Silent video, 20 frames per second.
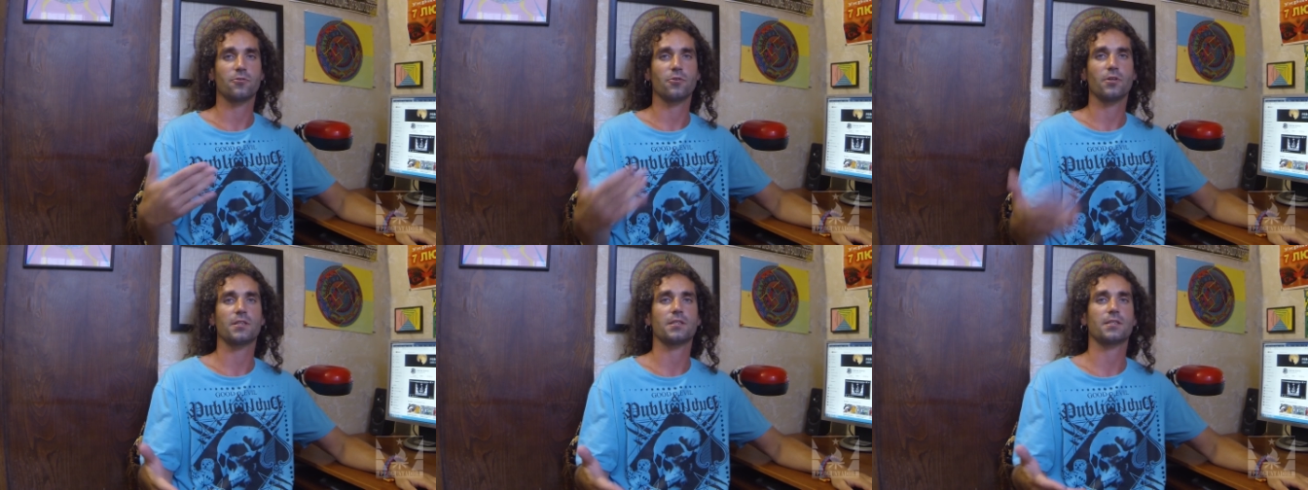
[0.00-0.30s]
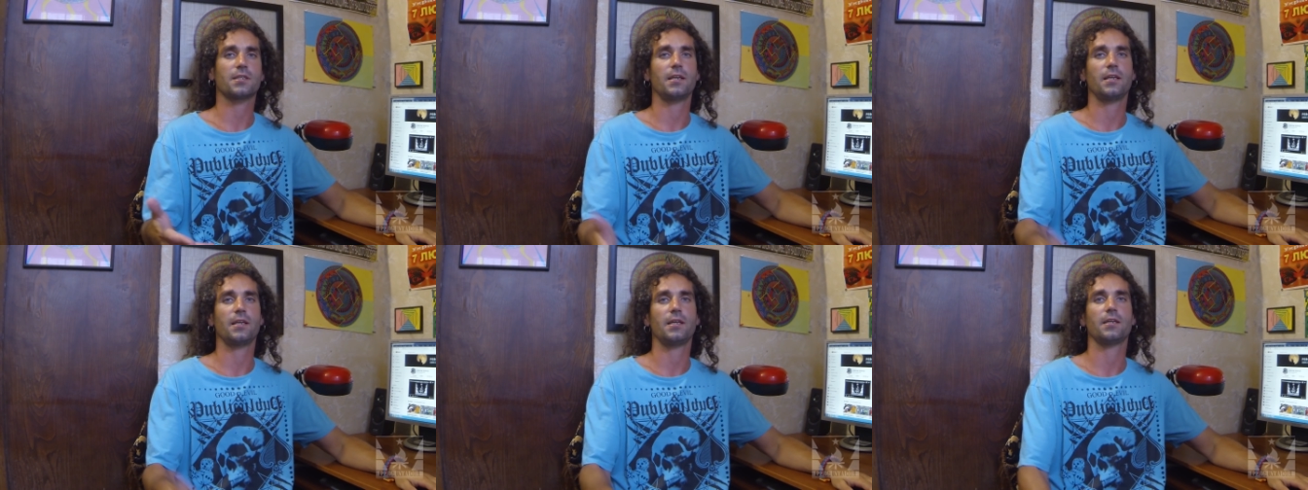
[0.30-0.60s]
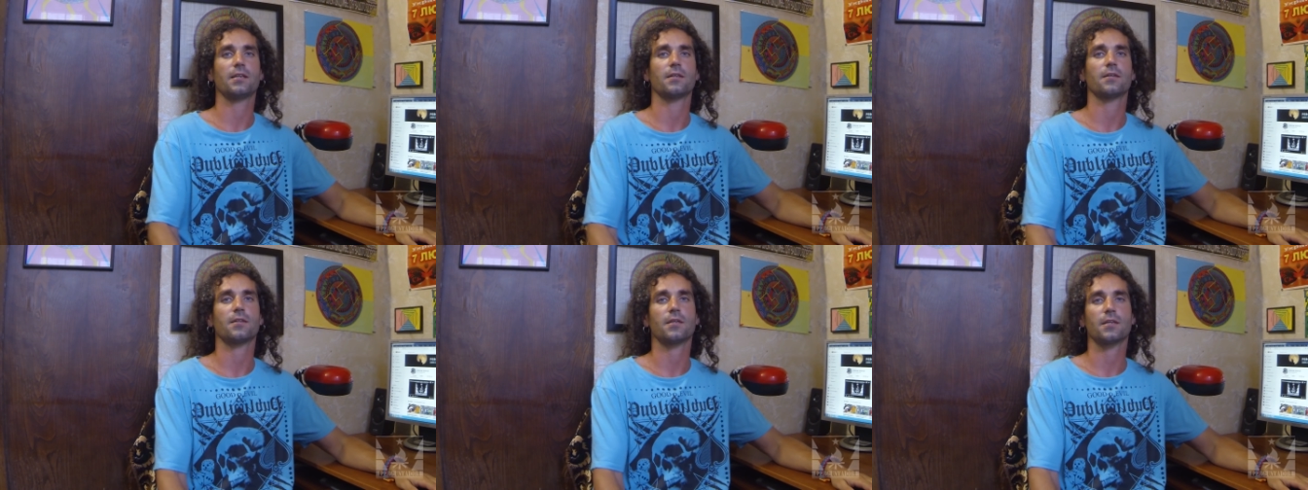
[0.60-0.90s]
Но это
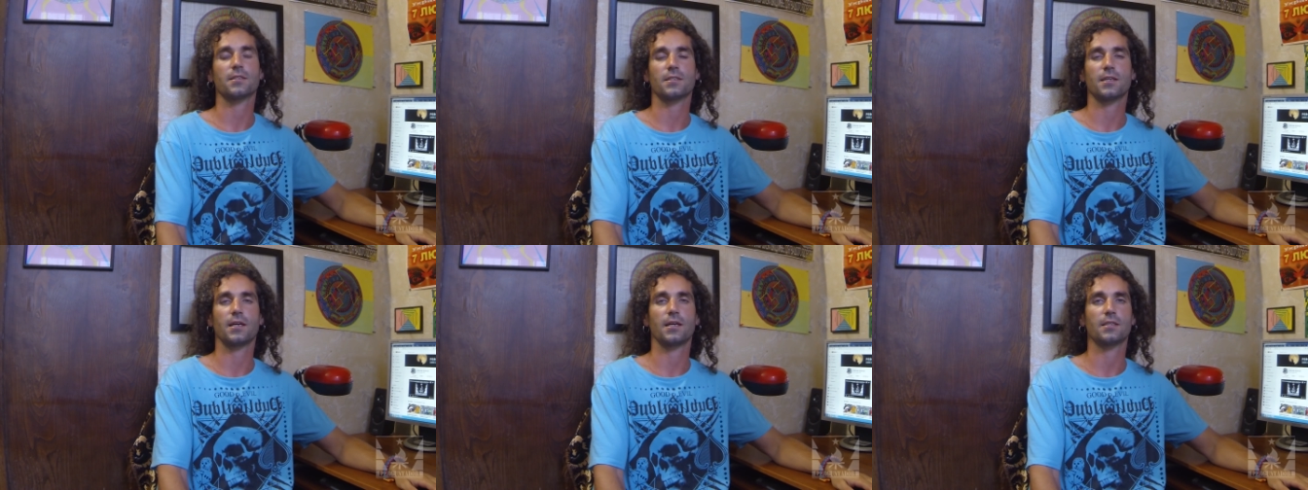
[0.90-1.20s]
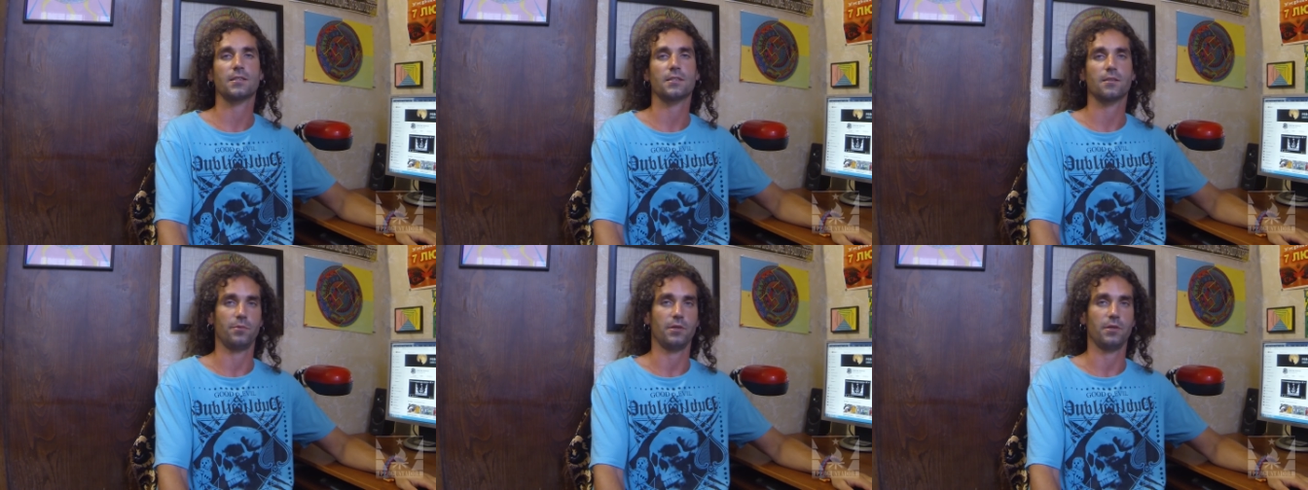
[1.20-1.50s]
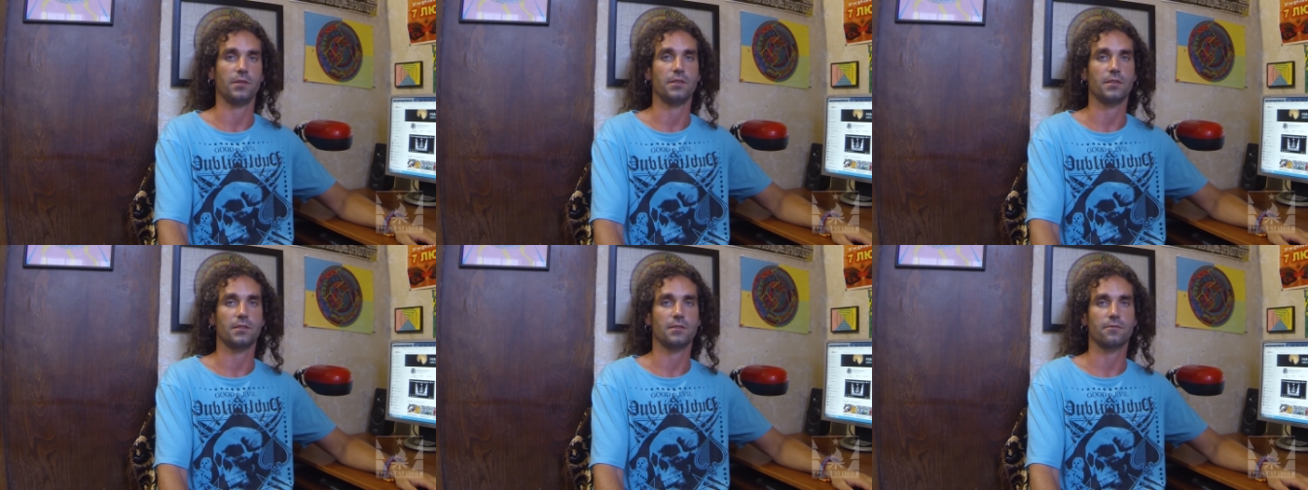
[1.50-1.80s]
скорее касается
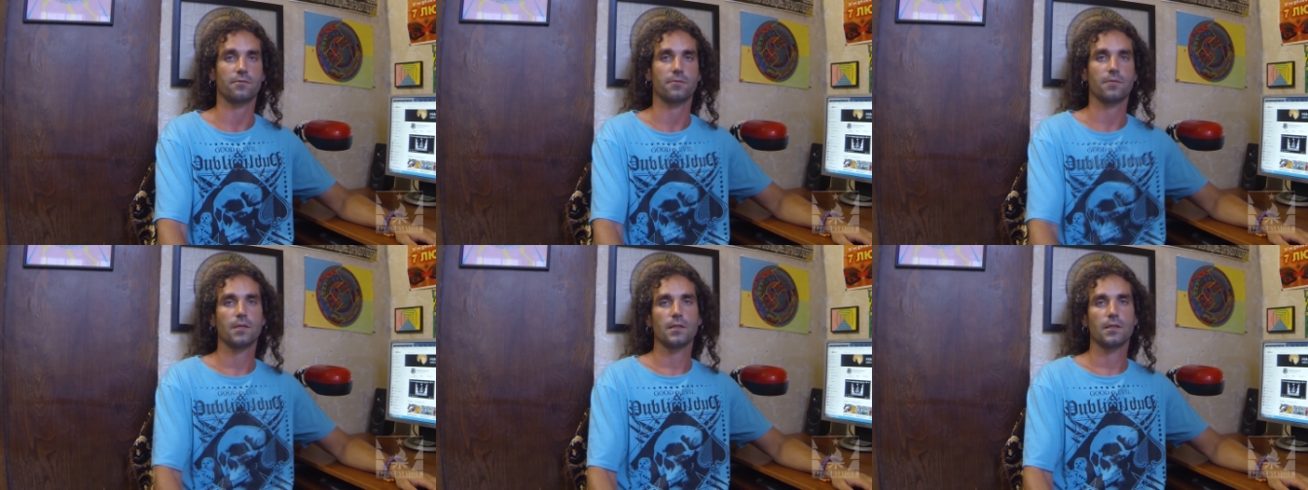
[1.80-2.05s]
медиков.